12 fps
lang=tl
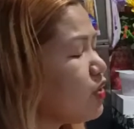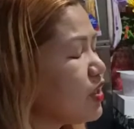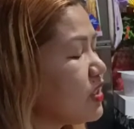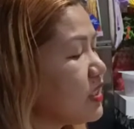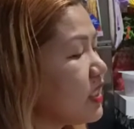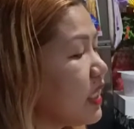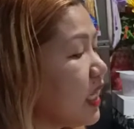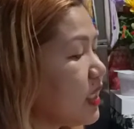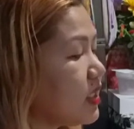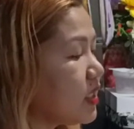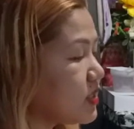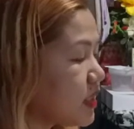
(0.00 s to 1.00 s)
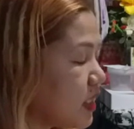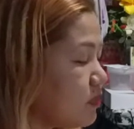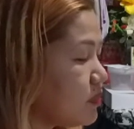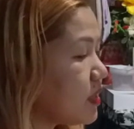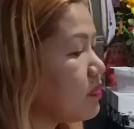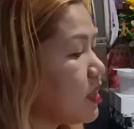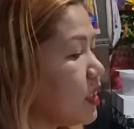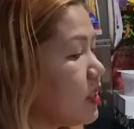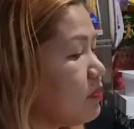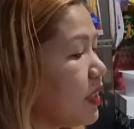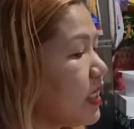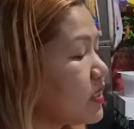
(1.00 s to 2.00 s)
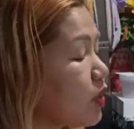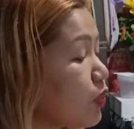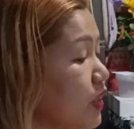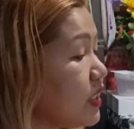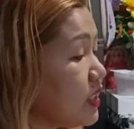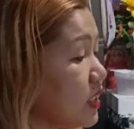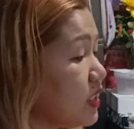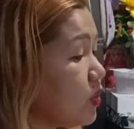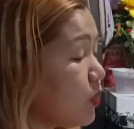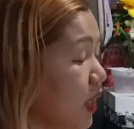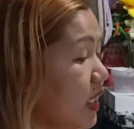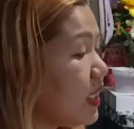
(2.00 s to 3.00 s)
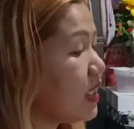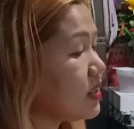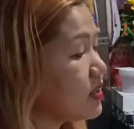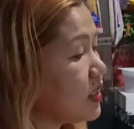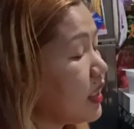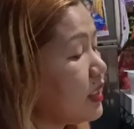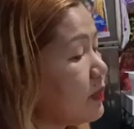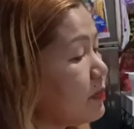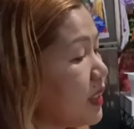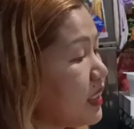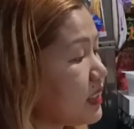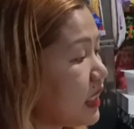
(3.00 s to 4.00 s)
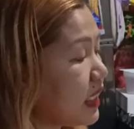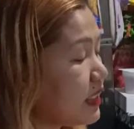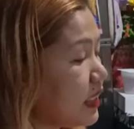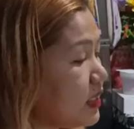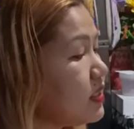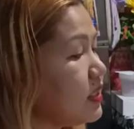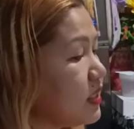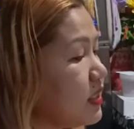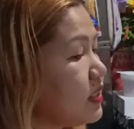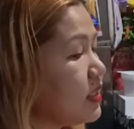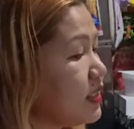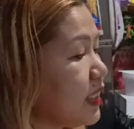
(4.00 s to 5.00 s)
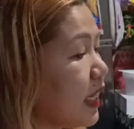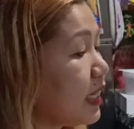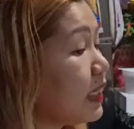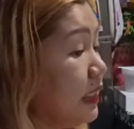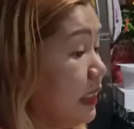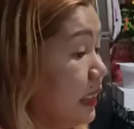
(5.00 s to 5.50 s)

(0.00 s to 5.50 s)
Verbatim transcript: ako'y nanalangin ng taimtim kagabi at ako'y naniniwala na nanampalataya na diringgin niya ang